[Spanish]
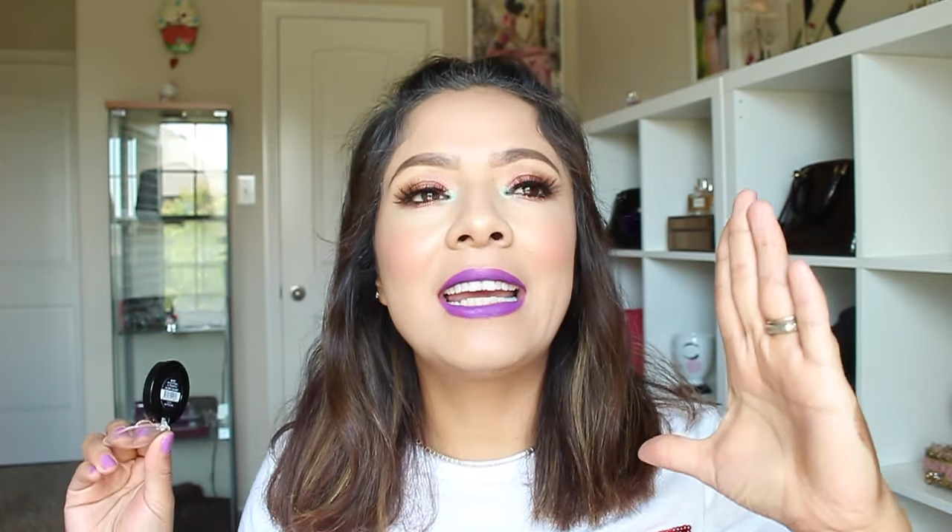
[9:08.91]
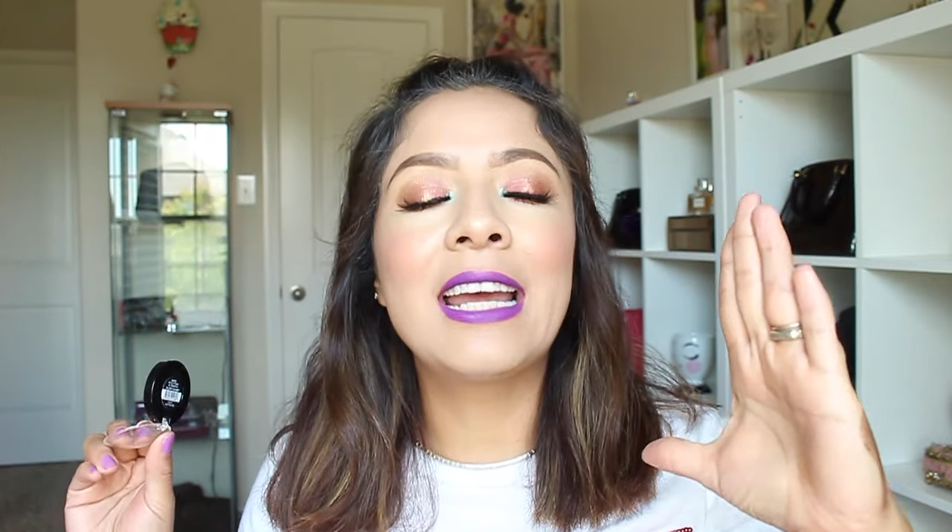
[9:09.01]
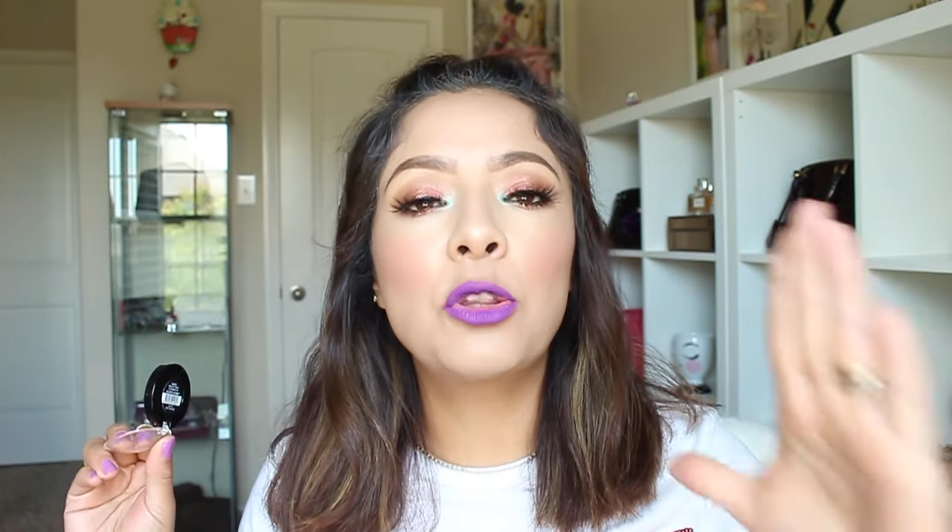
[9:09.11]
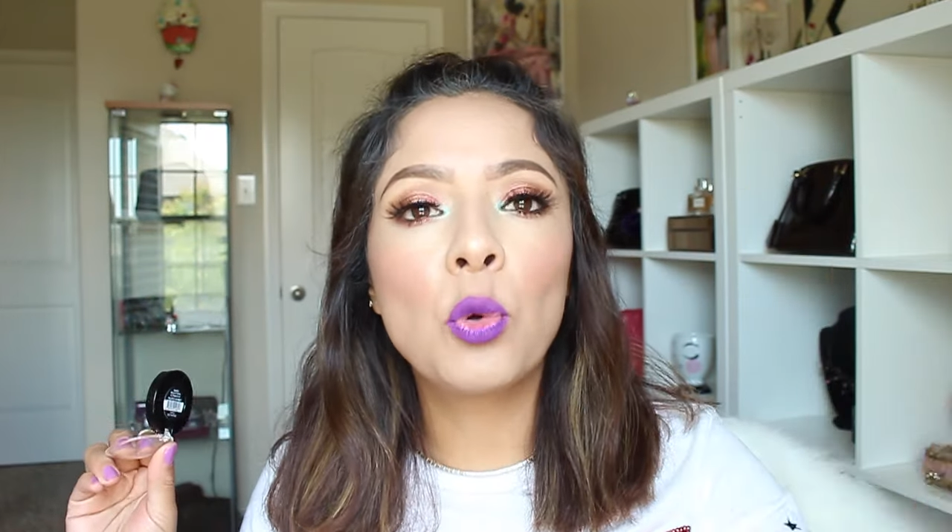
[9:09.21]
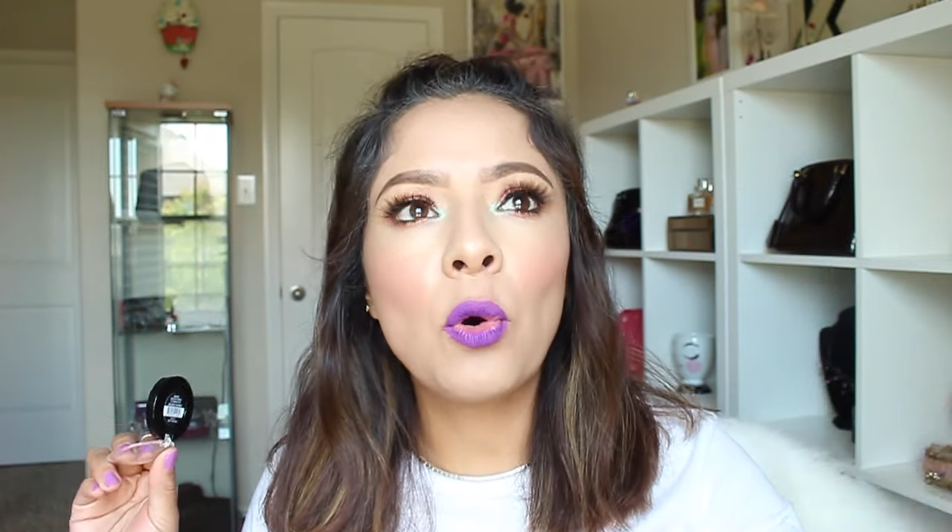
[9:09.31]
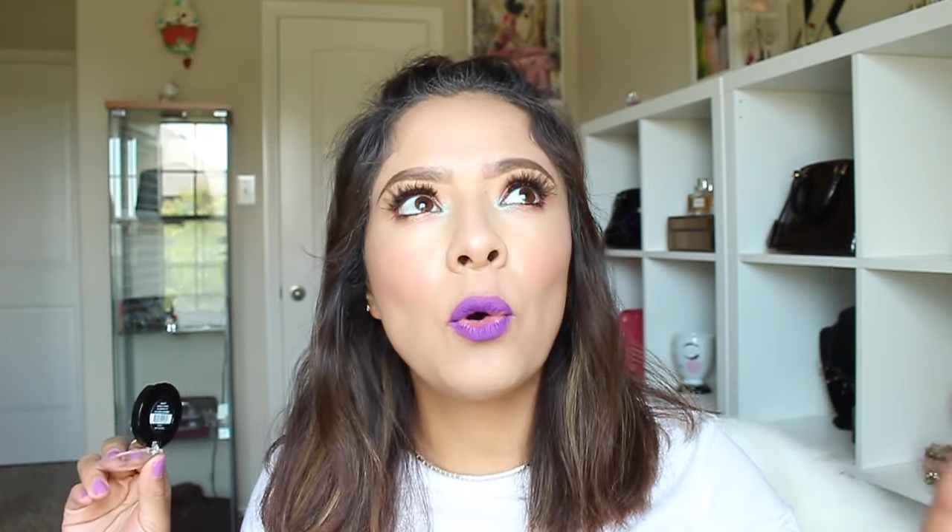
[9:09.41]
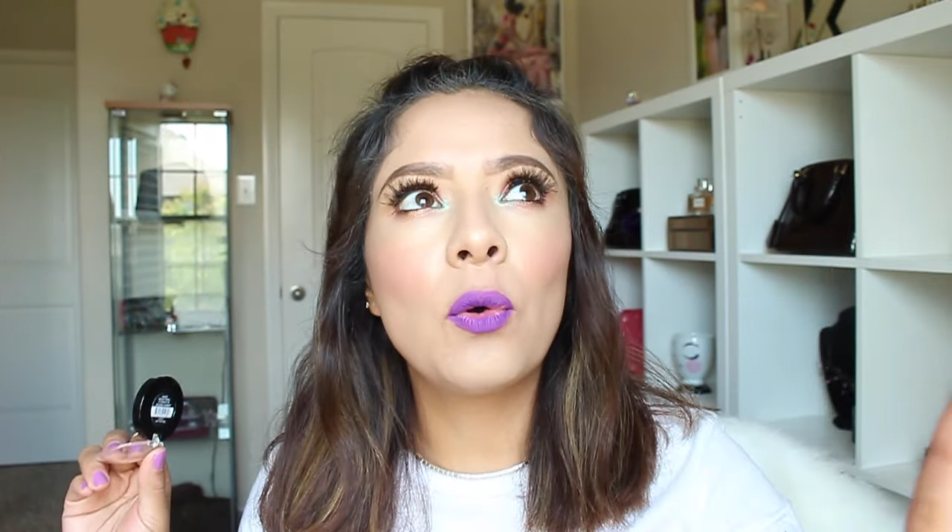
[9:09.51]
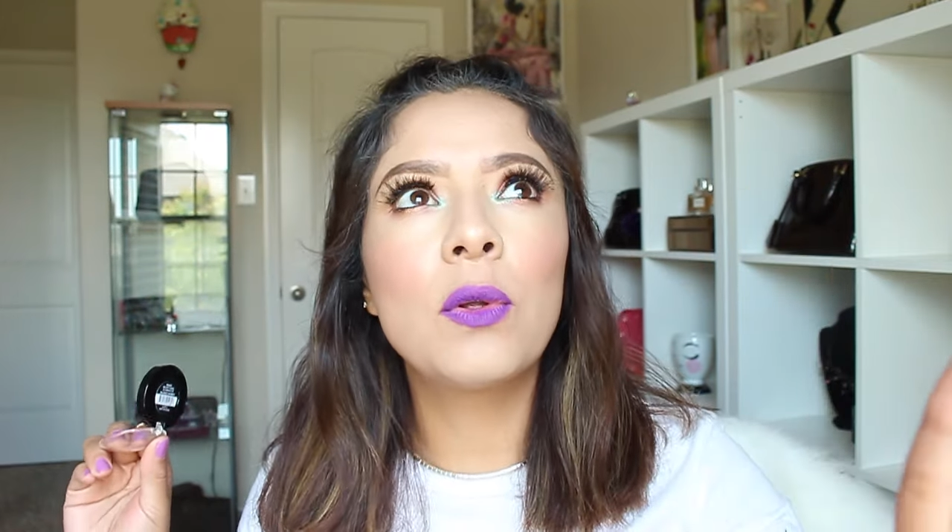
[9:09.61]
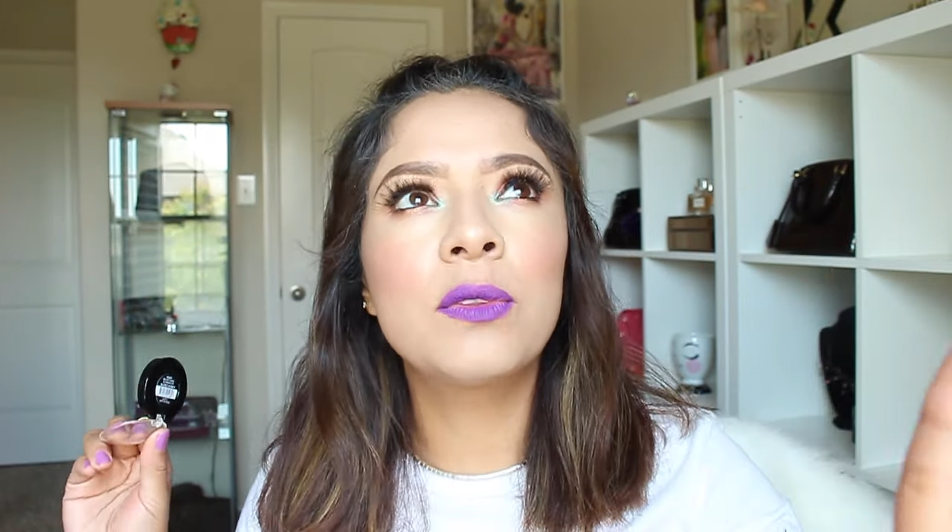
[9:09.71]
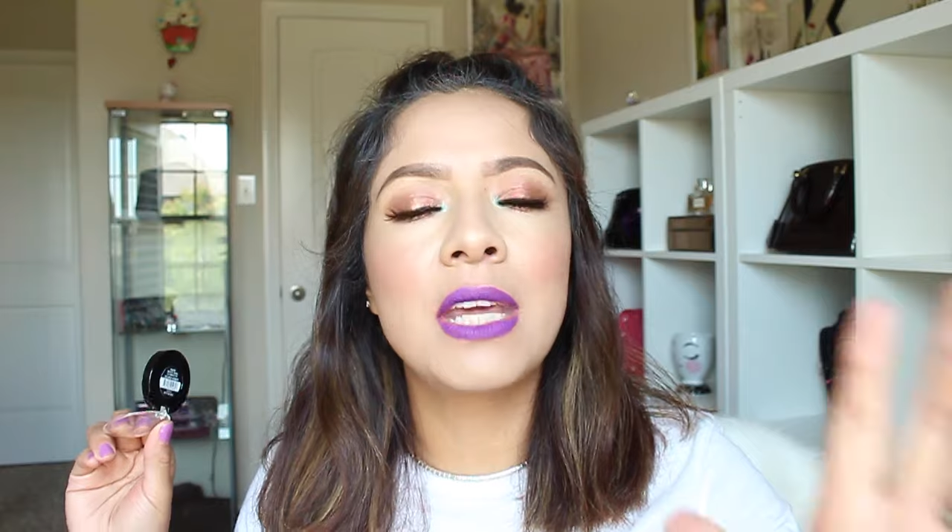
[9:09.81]
que tú
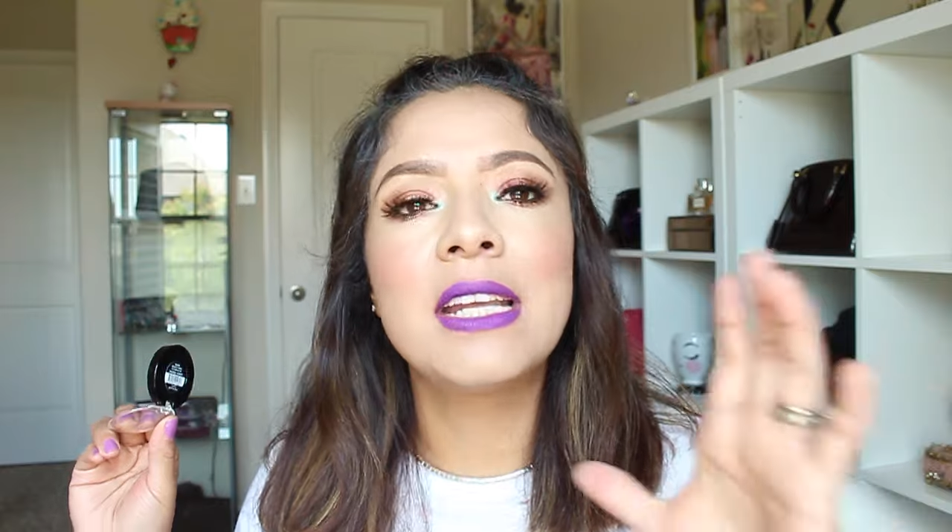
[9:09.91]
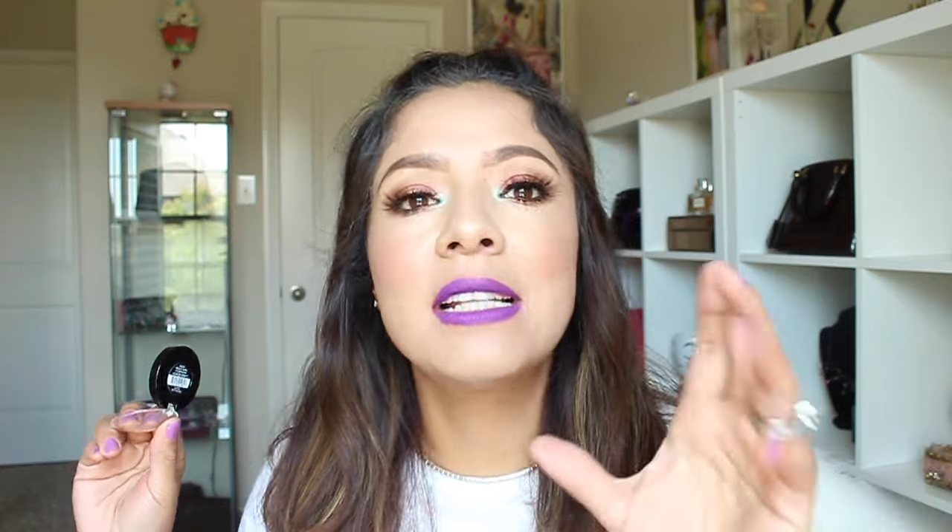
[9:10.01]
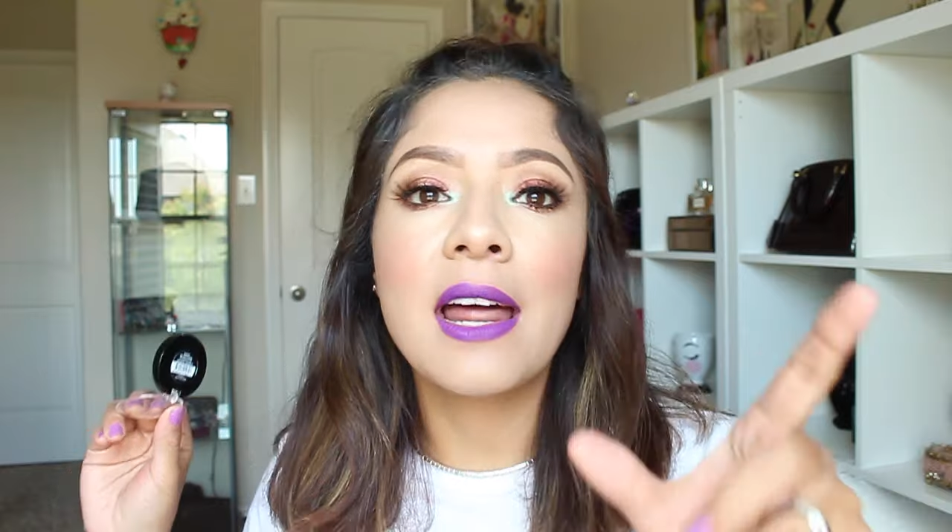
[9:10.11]
tienes